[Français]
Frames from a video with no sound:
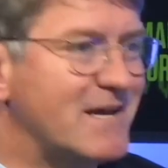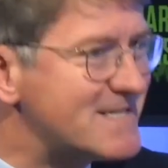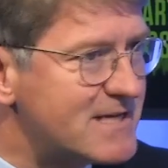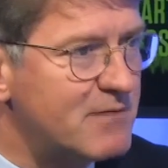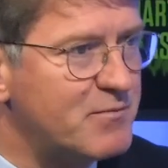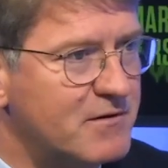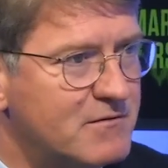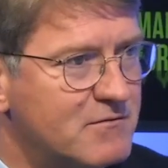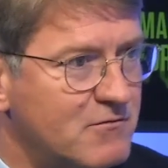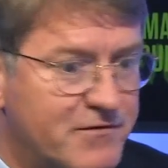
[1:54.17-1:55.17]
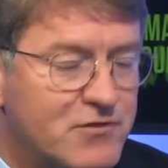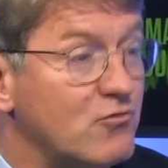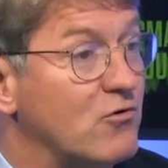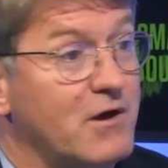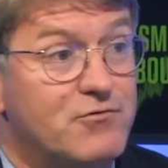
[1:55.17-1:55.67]
c'est très simple,
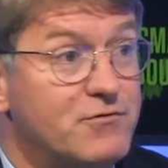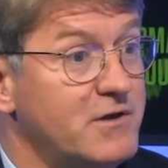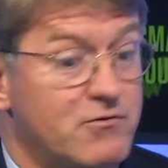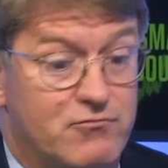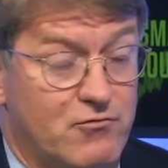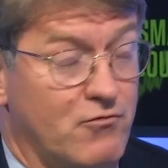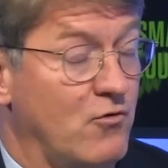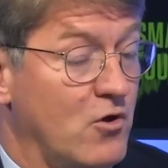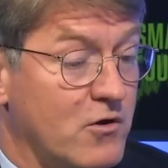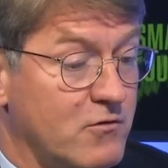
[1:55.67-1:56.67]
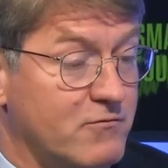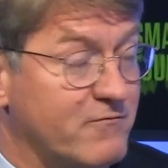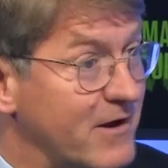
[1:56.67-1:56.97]
en fait, on leur a donné une,